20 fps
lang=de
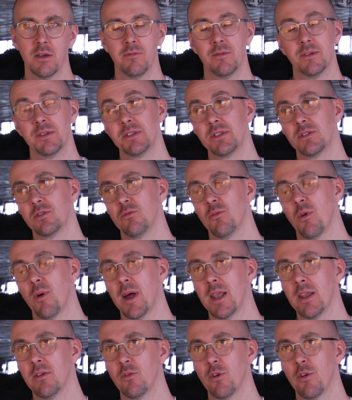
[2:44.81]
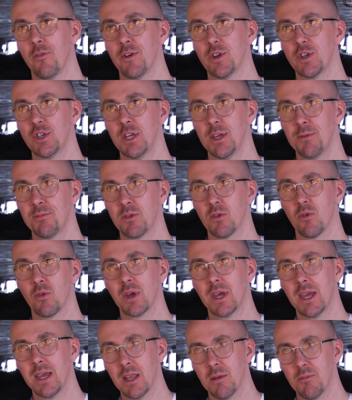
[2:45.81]
Wenn es sich nochmal eine Woche verschiebt,
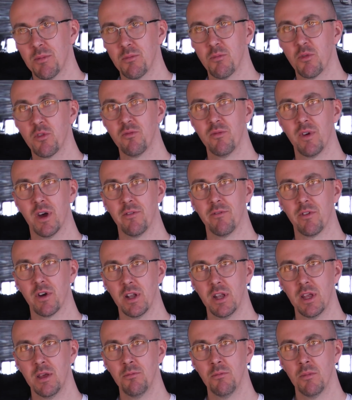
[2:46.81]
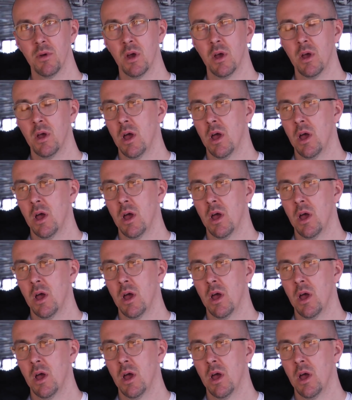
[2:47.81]
okay, damit müssen wir einfach leben.